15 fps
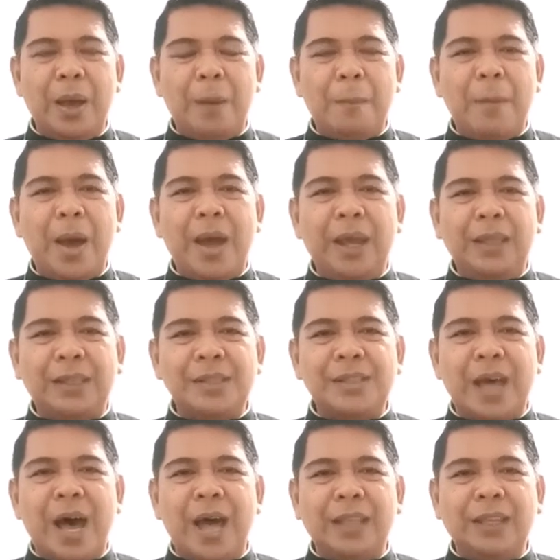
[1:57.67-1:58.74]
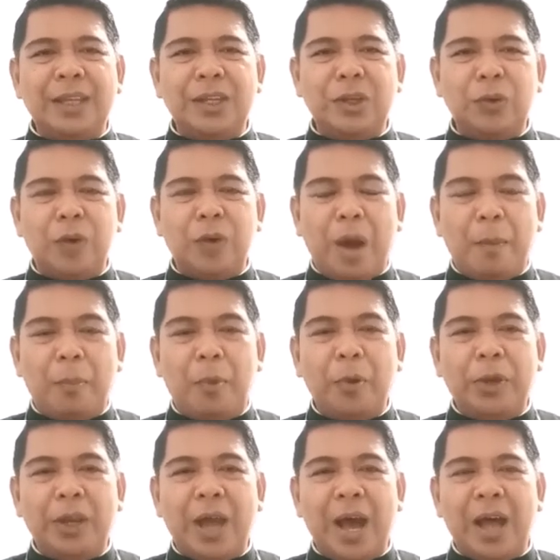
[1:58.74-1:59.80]
makita sa atin yung
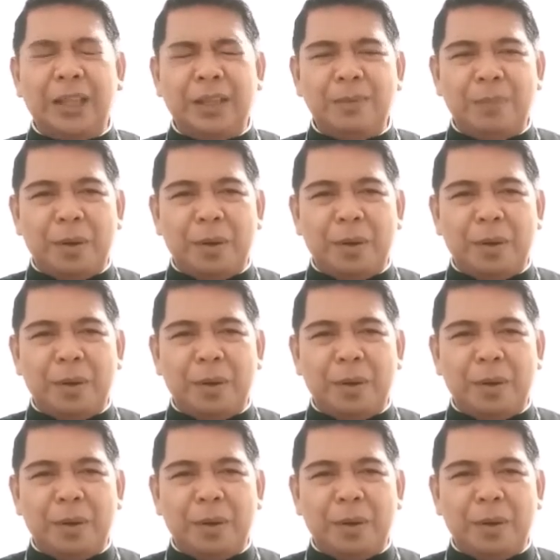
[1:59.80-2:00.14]
apoy ng ating